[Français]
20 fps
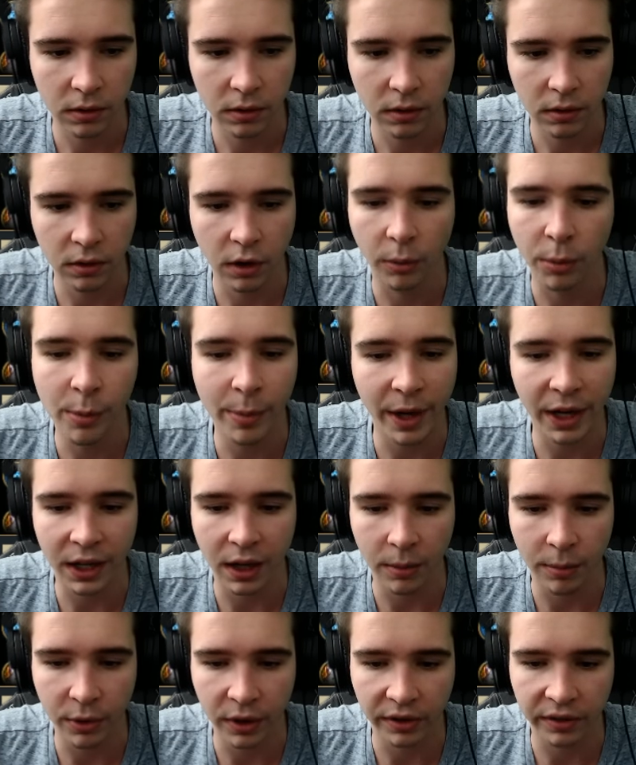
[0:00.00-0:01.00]
Non, on peut pas
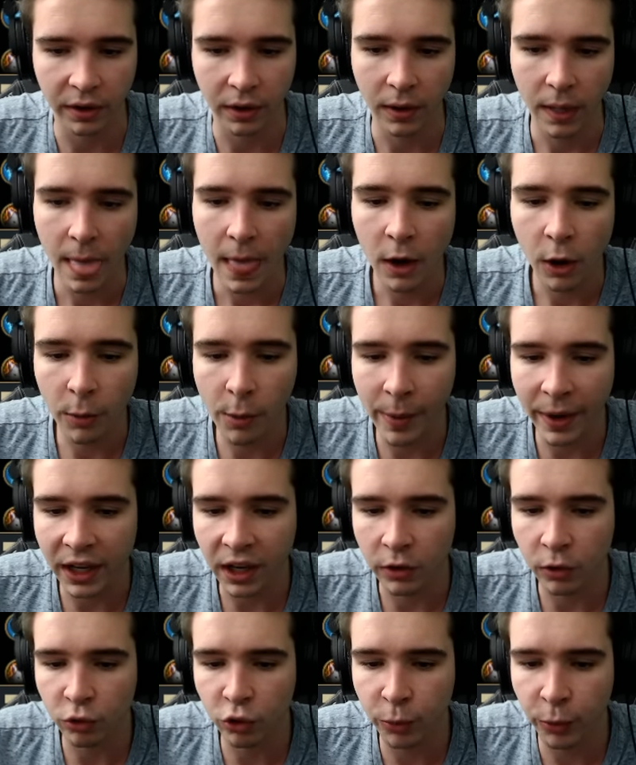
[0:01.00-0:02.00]
écrire pour l'instant. On peut pas écrire.
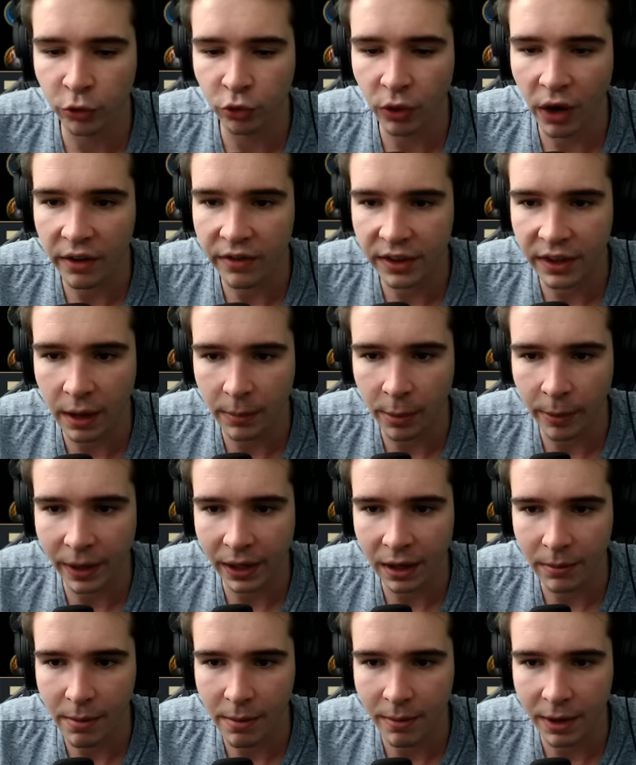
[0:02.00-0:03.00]
Donc tu peux toujours inviter à peu près de
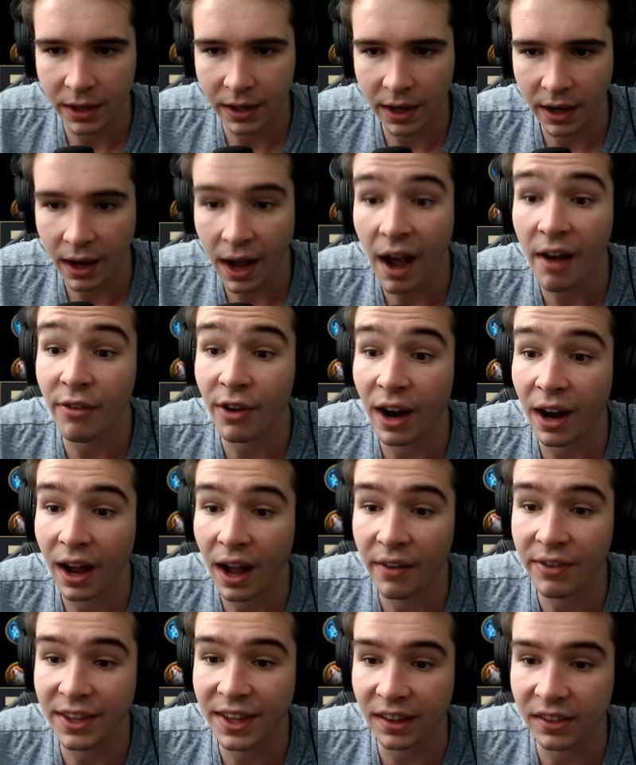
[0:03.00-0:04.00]
la même manière. Ah voilà,
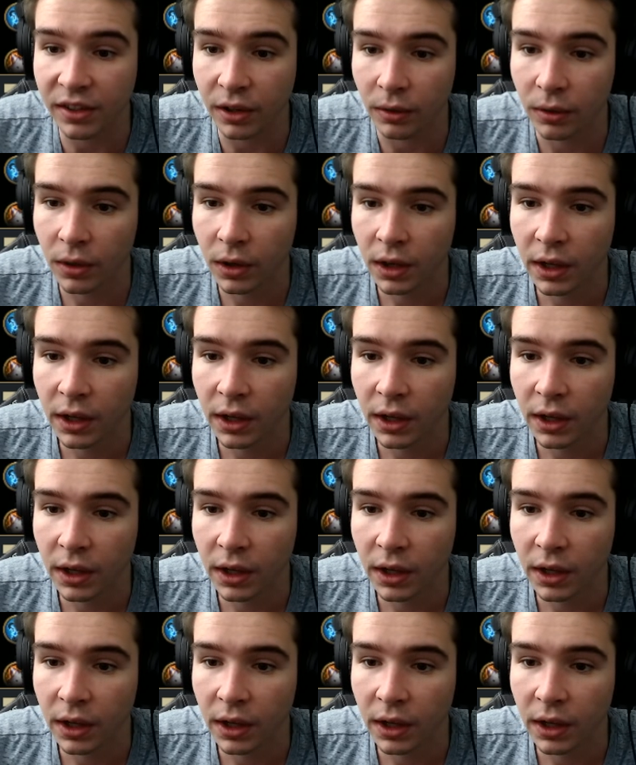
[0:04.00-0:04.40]
invitation.